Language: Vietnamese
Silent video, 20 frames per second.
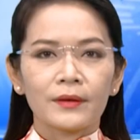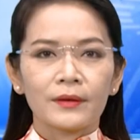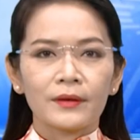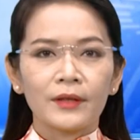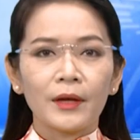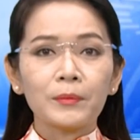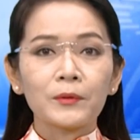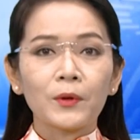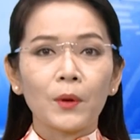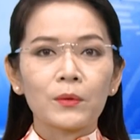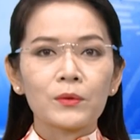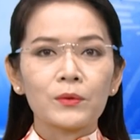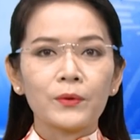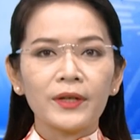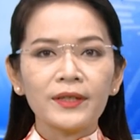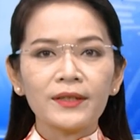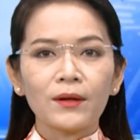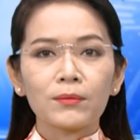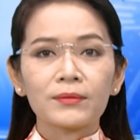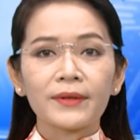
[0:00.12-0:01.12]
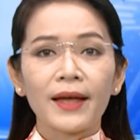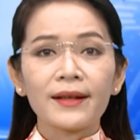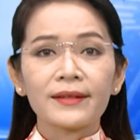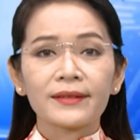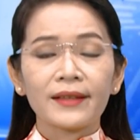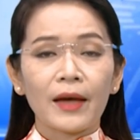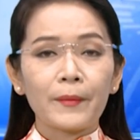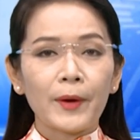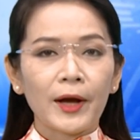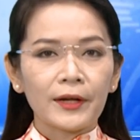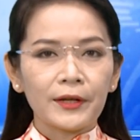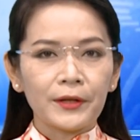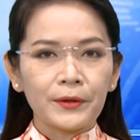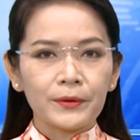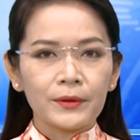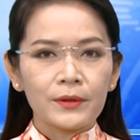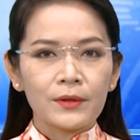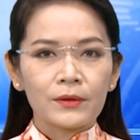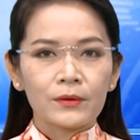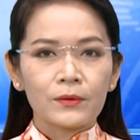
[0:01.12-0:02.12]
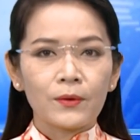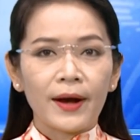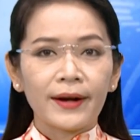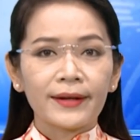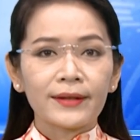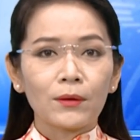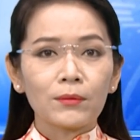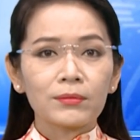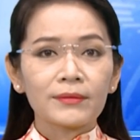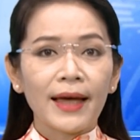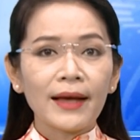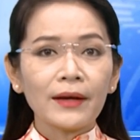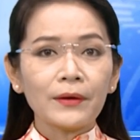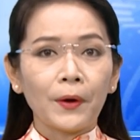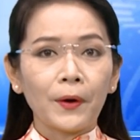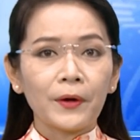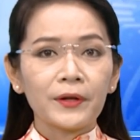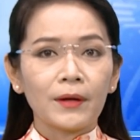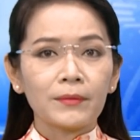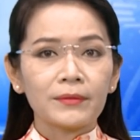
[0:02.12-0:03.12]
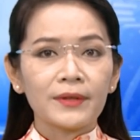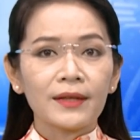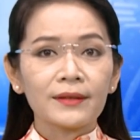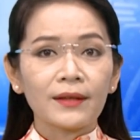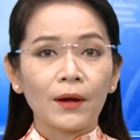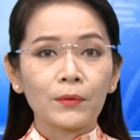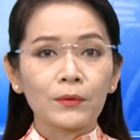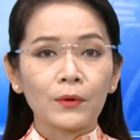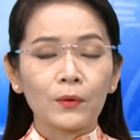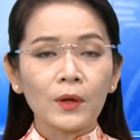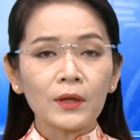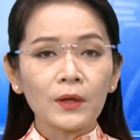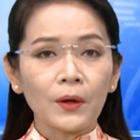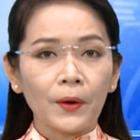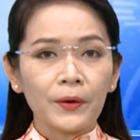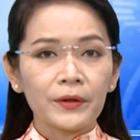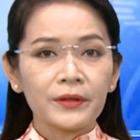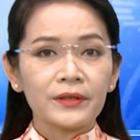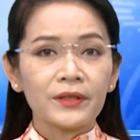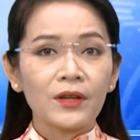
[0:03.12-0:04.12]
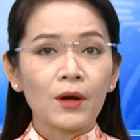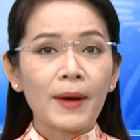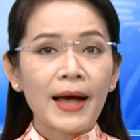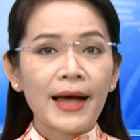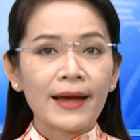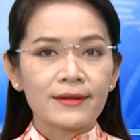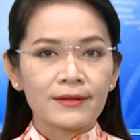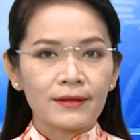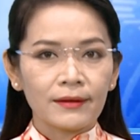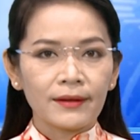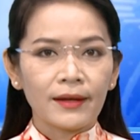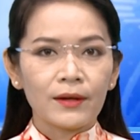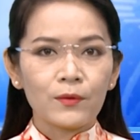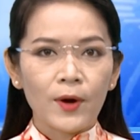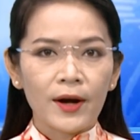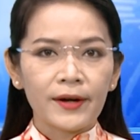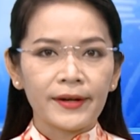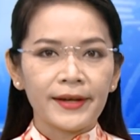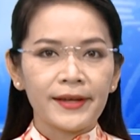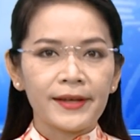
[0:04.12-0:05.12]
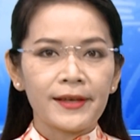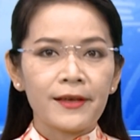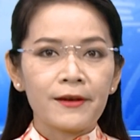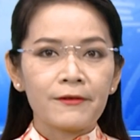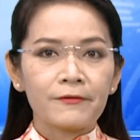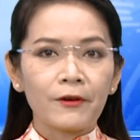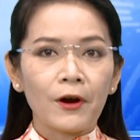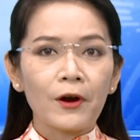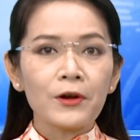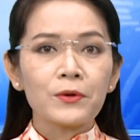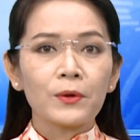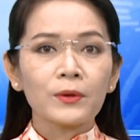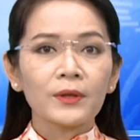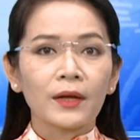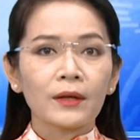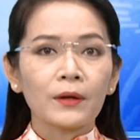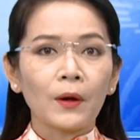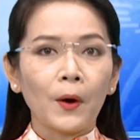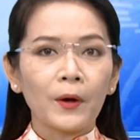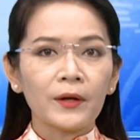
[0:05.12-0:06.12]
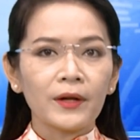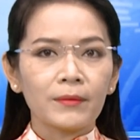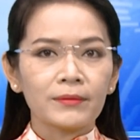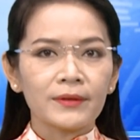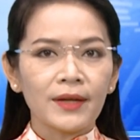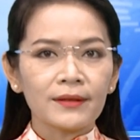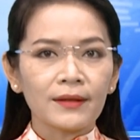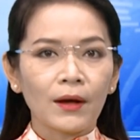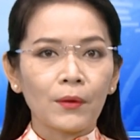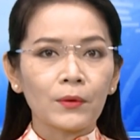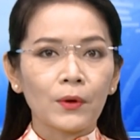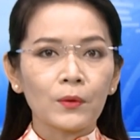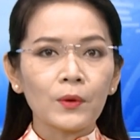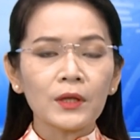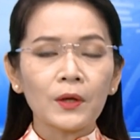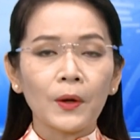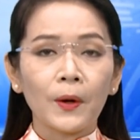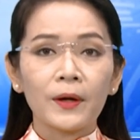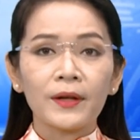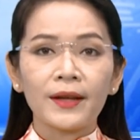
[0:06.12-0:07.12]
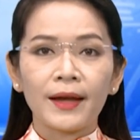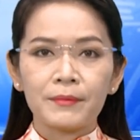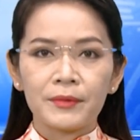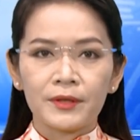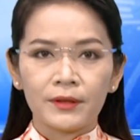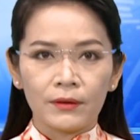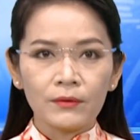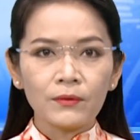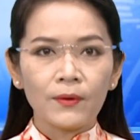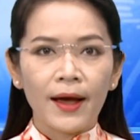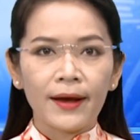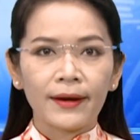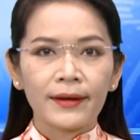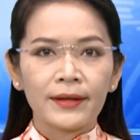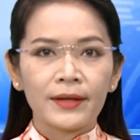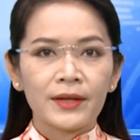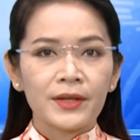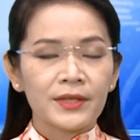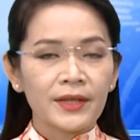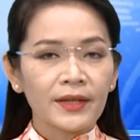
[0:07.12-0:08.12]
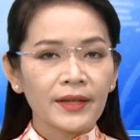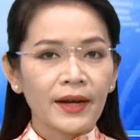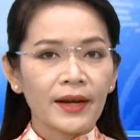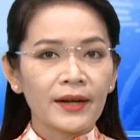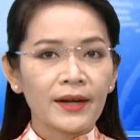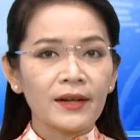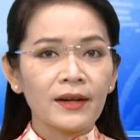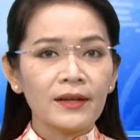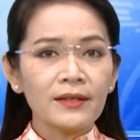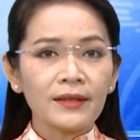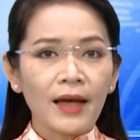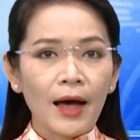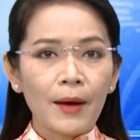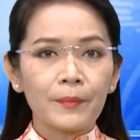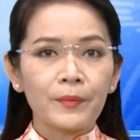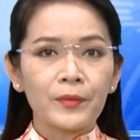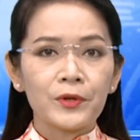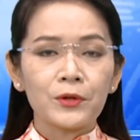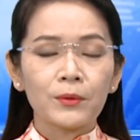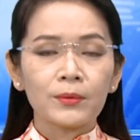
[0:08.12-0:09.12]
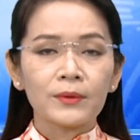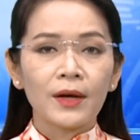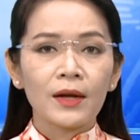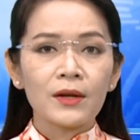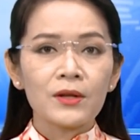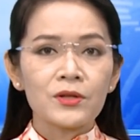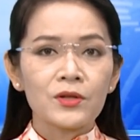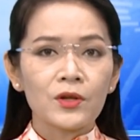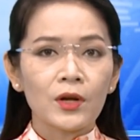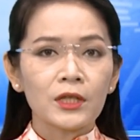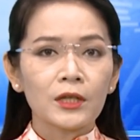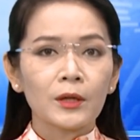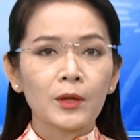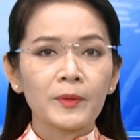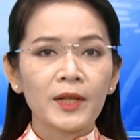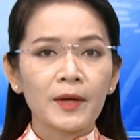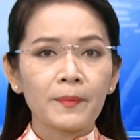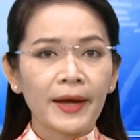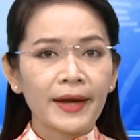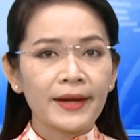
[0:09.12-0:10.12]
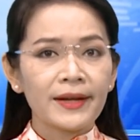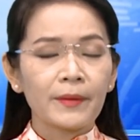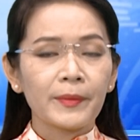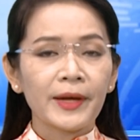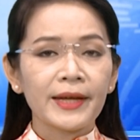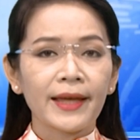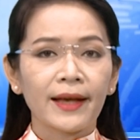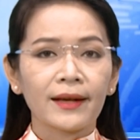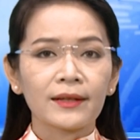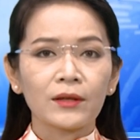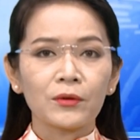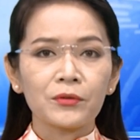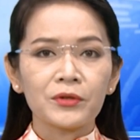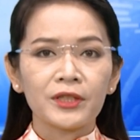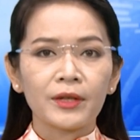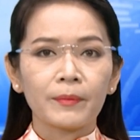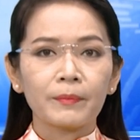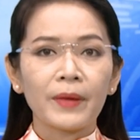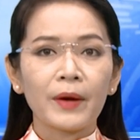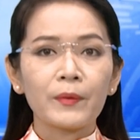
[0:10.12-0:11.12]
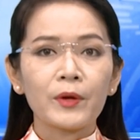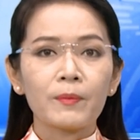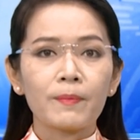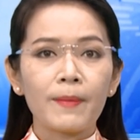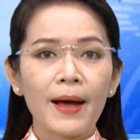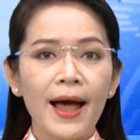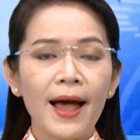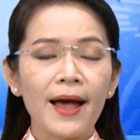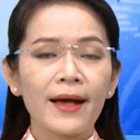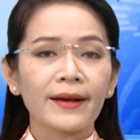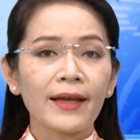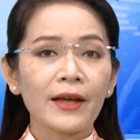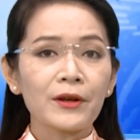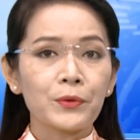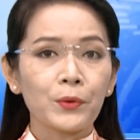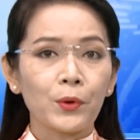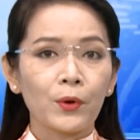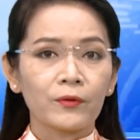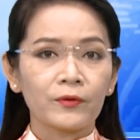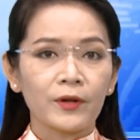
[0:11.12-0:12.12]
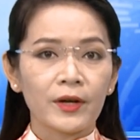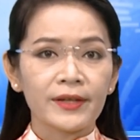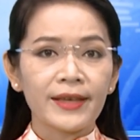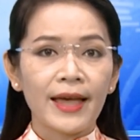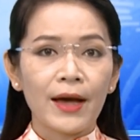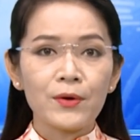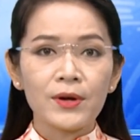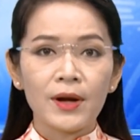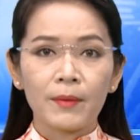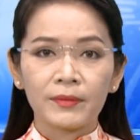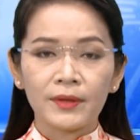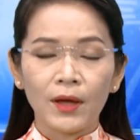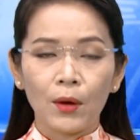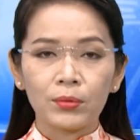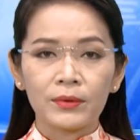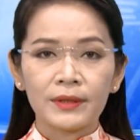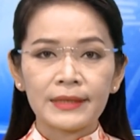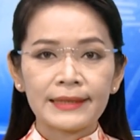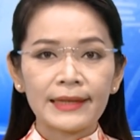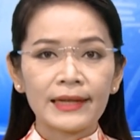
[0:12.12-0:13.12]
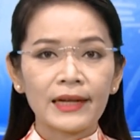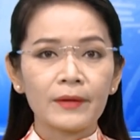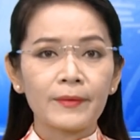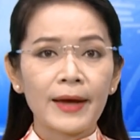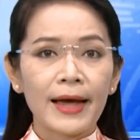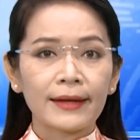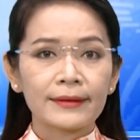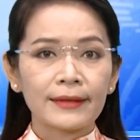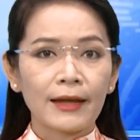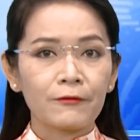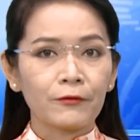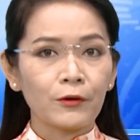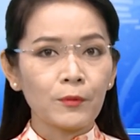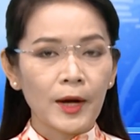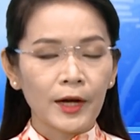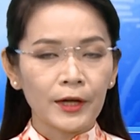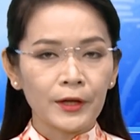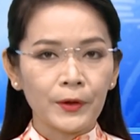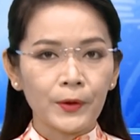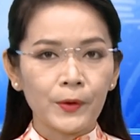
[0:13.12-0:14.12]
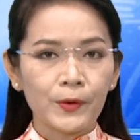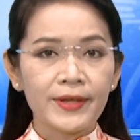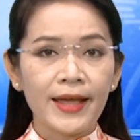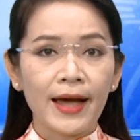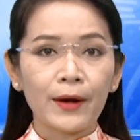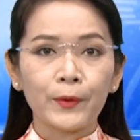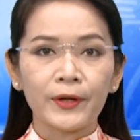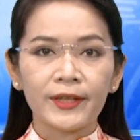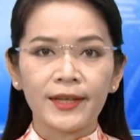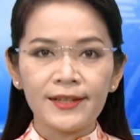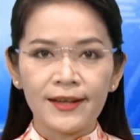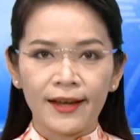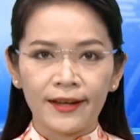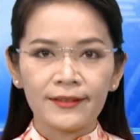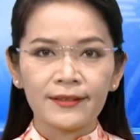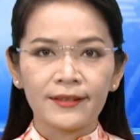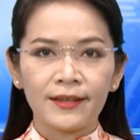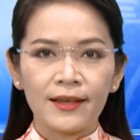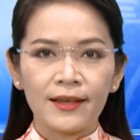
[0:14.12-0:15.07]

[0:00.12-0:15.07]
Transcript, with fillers: Tiếp tục chuyến công tác tại Bạc Liêu, đoàn công tác Hội đồng Dân tộc của Quốc hội do bà Trần Thị Quari, Phó Chủ tịch Hội đồng Dân tộc của Quốc hội làm trưởng đoàn, sáng nay đã đến thăm chúc Tết Trần Trần Nam Thơ Mây năm hai nghìn không trăm hai mươi ba các chùa Phật giáo Nam Tông trên địa bàn thành phố Bạc Liêu và quận Vĩnh Lợi.